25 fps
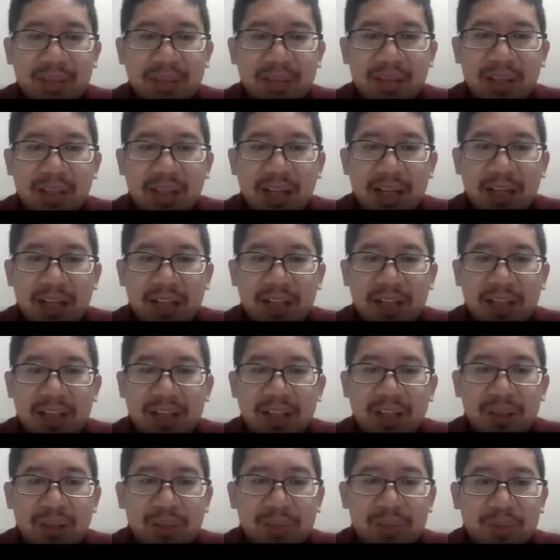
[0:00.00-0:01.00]
Nah, alergen
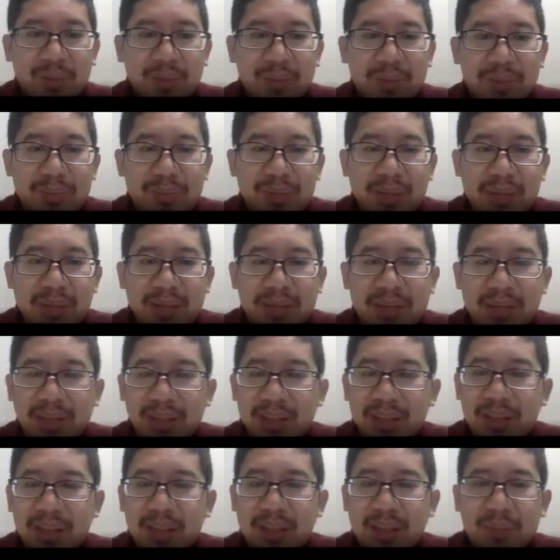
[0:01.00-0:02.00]
yang umum yang sering
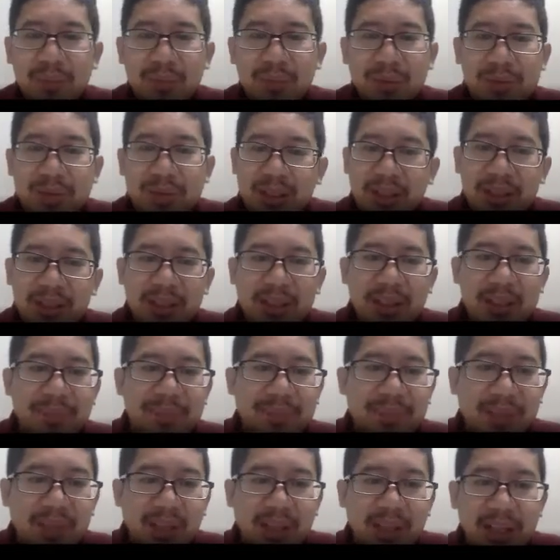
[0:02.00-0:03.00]
kita temui misalnya
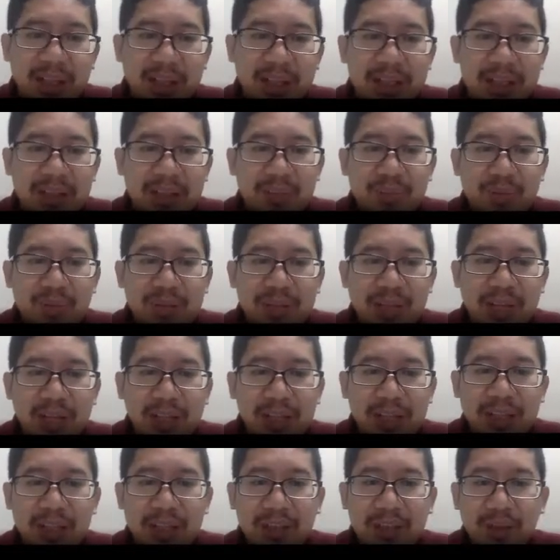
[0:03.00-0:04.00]
ada serbuk
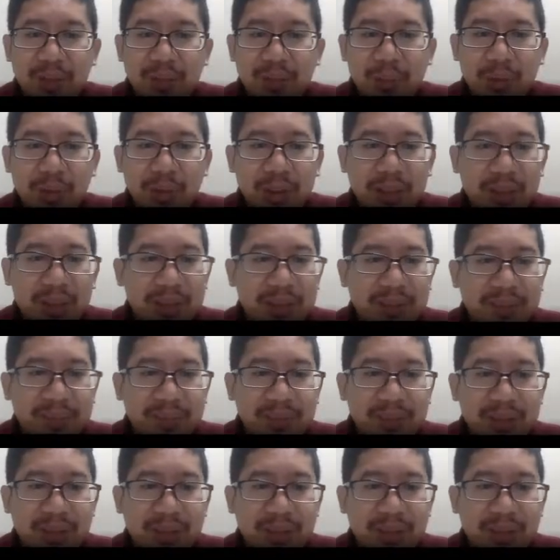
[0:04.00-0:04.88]
sari atau polen,